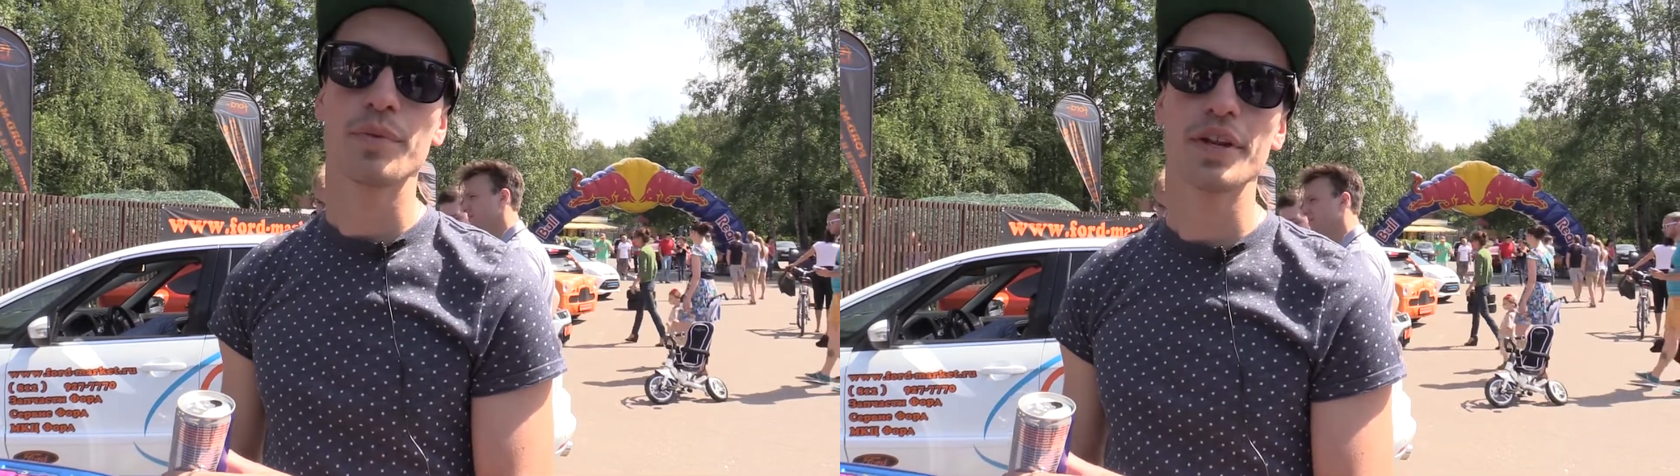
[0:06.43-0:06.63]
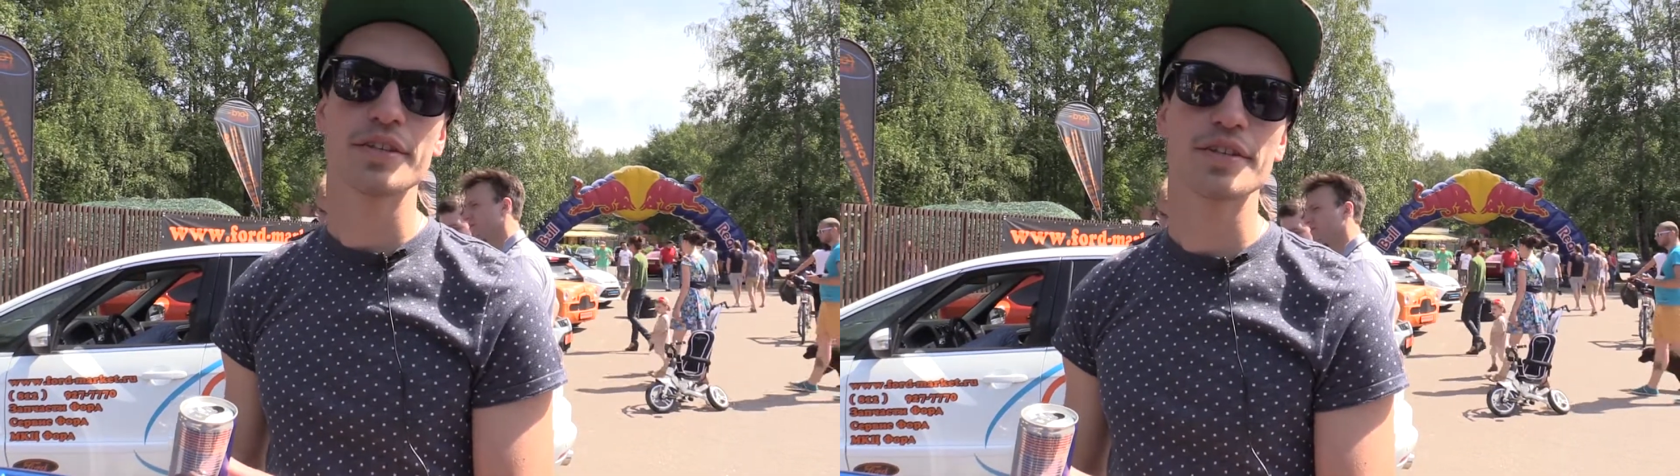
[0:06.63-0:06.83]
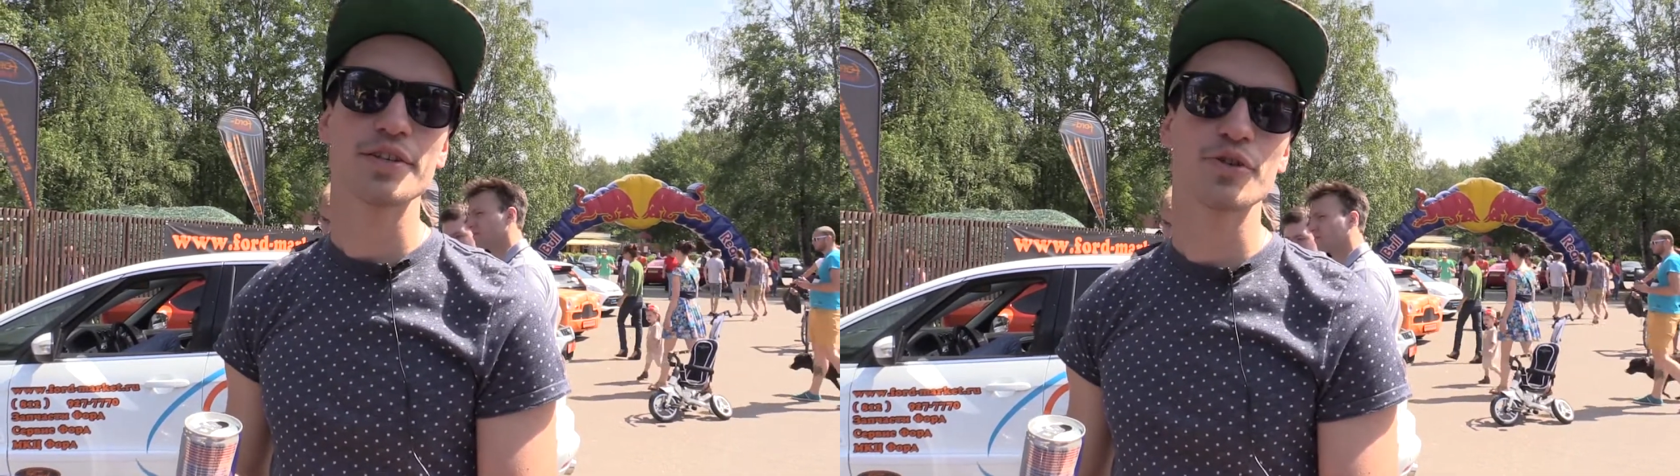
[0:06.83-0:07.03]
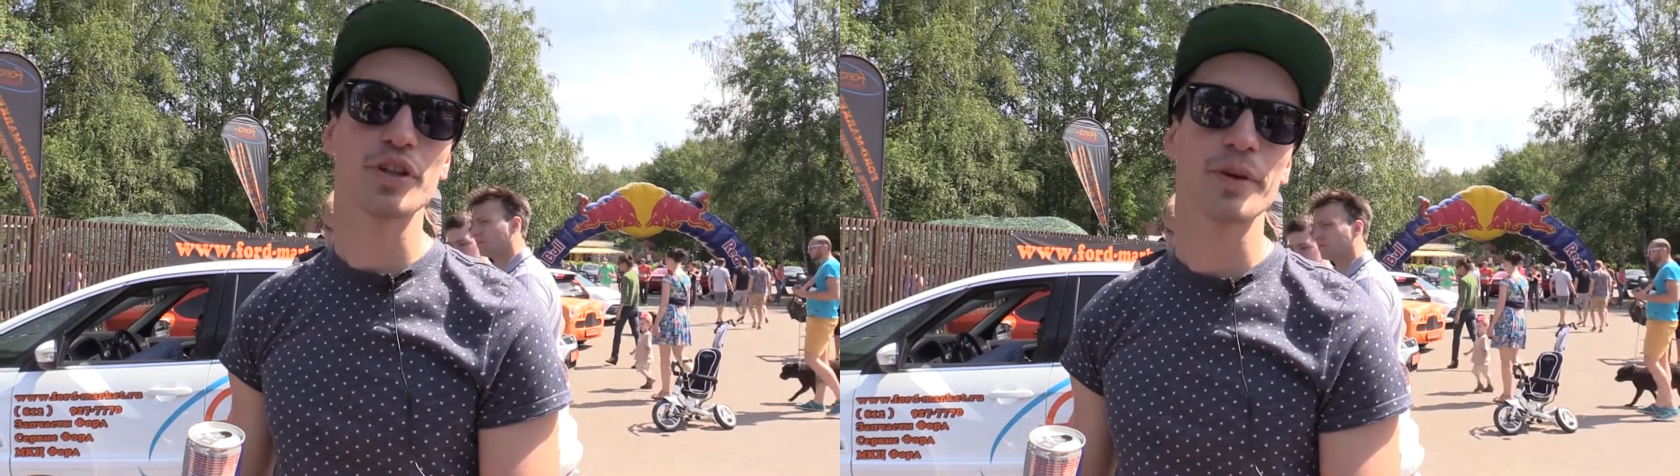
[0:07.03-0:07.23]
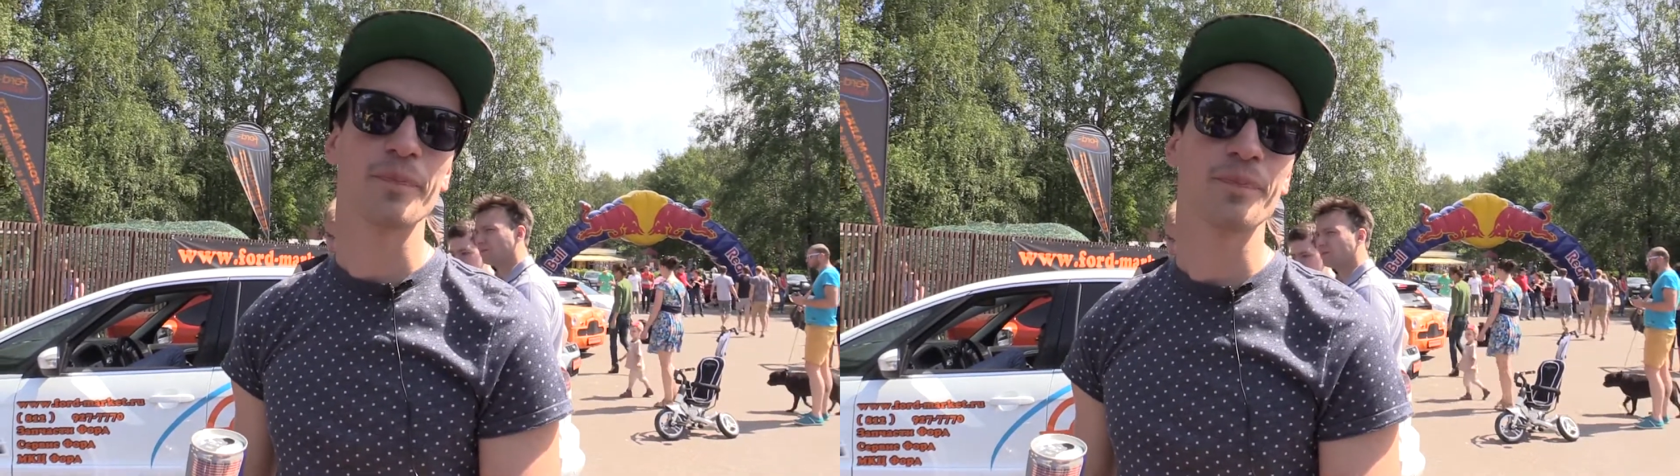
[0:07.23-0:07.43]
перед
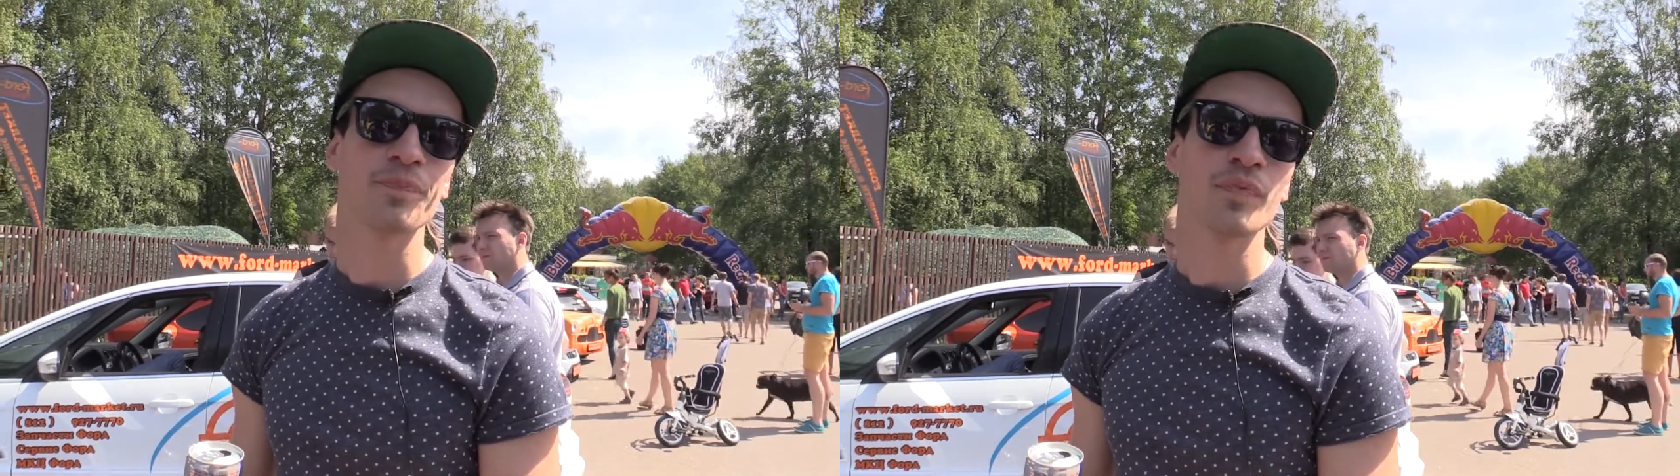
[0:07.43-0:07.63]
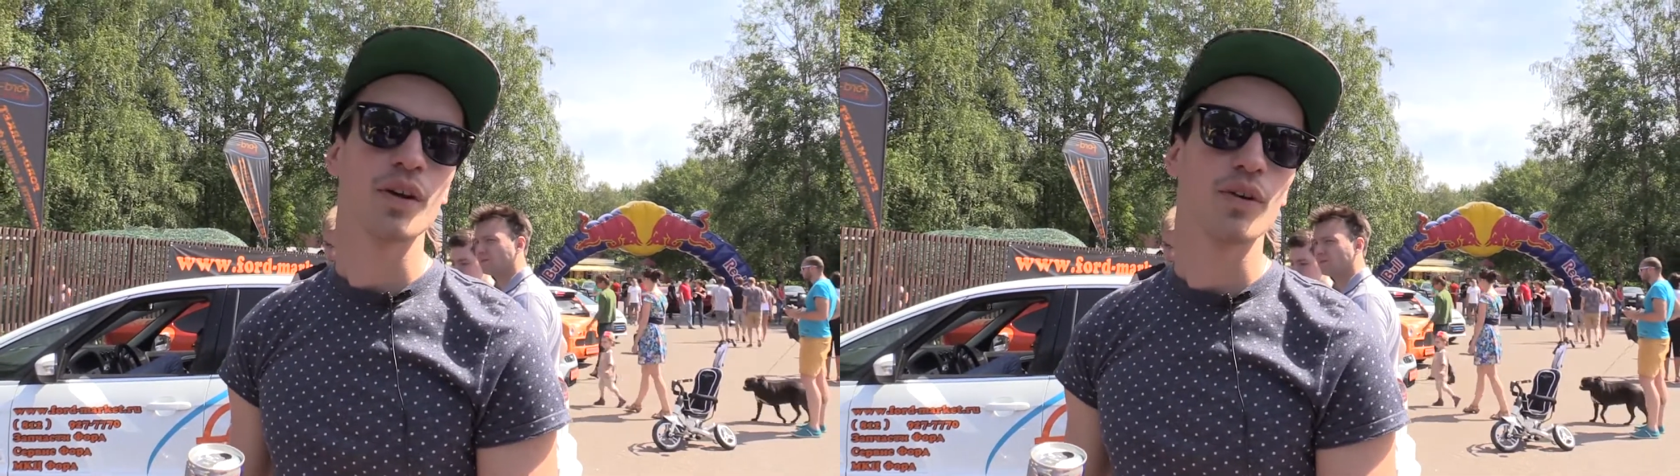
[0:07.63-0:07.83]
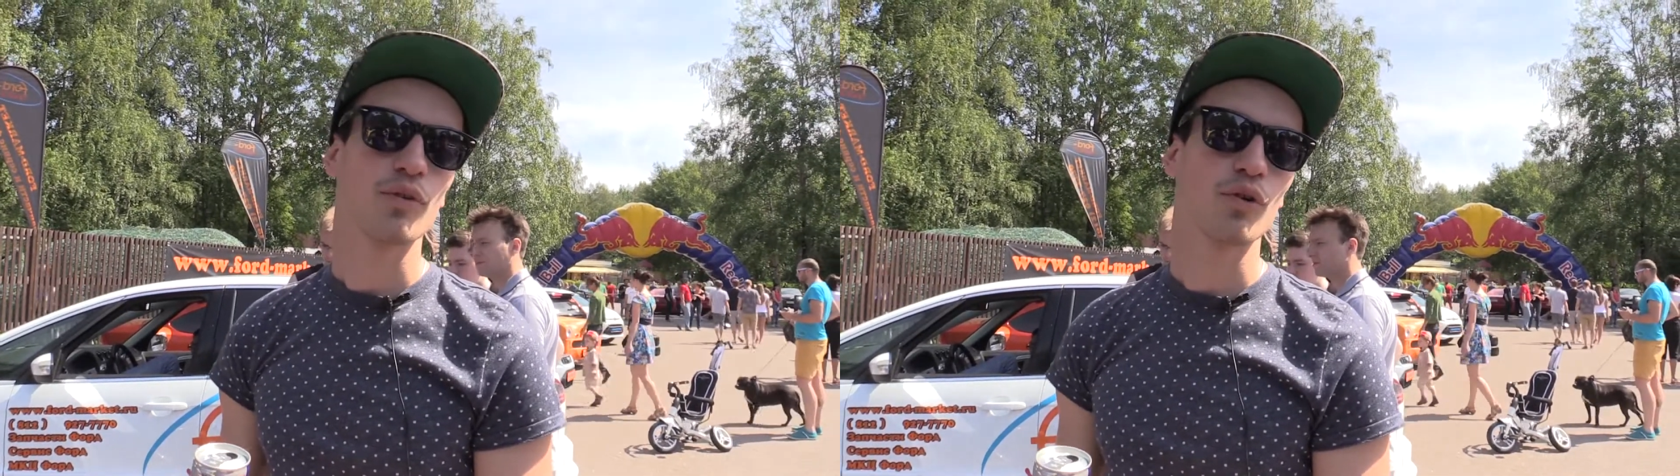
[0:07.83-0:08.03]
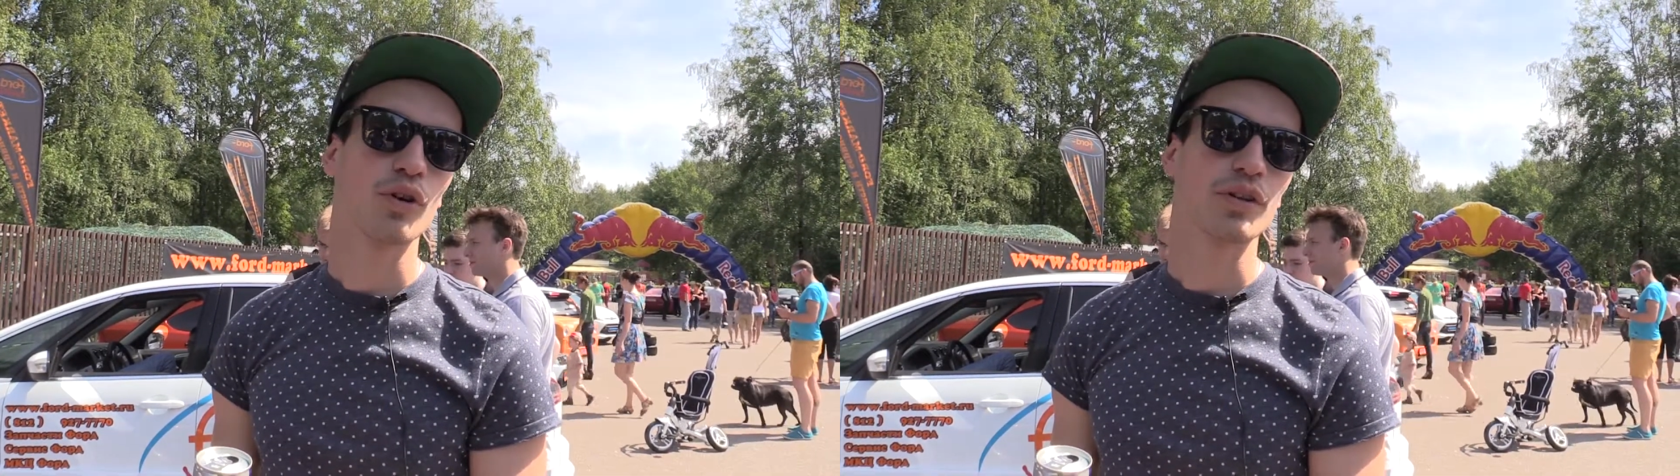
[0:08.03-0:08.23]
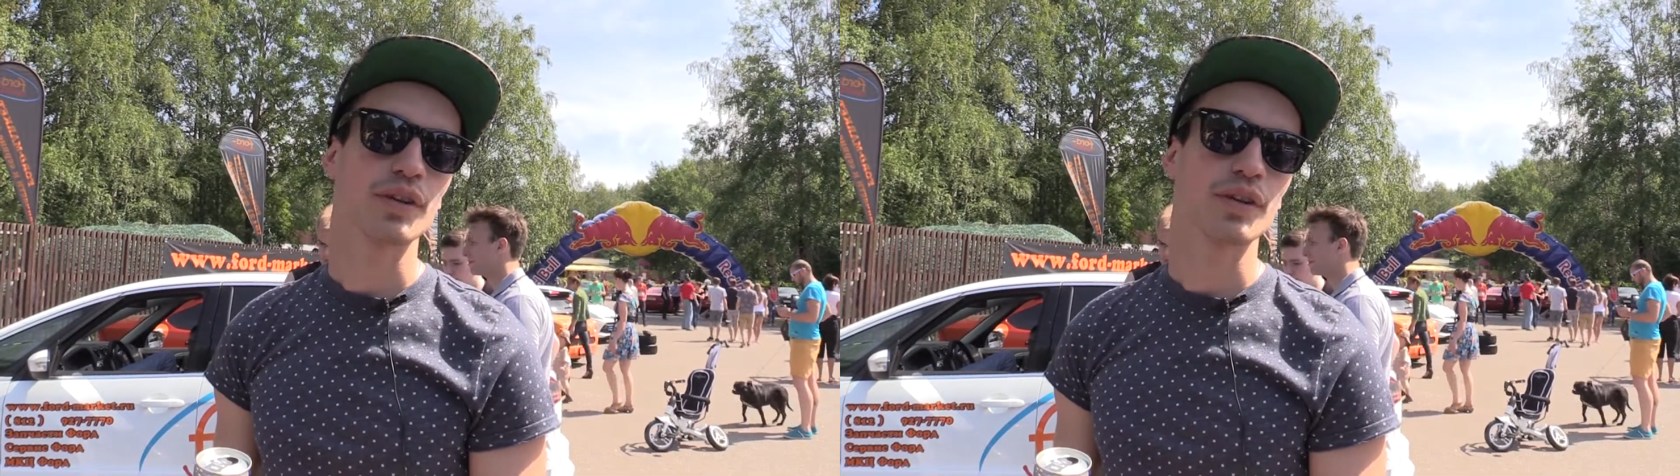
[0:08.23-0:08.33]
сезоном, вот,